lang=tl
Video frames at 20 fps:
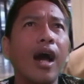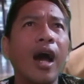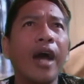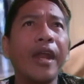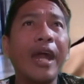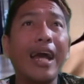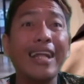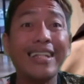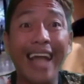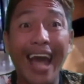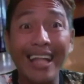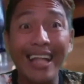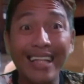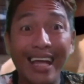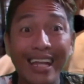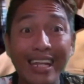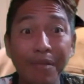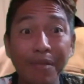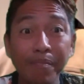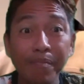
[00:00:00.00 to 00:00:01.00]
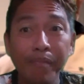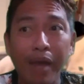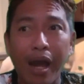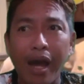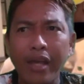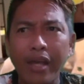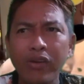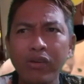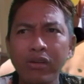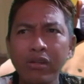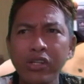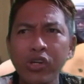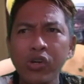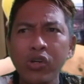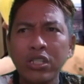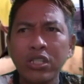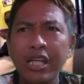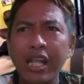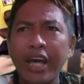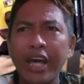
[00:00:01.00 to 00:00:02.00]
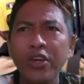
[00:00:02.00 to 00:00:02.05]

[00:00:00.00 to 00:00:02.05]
nagtatanim ba yung yung sila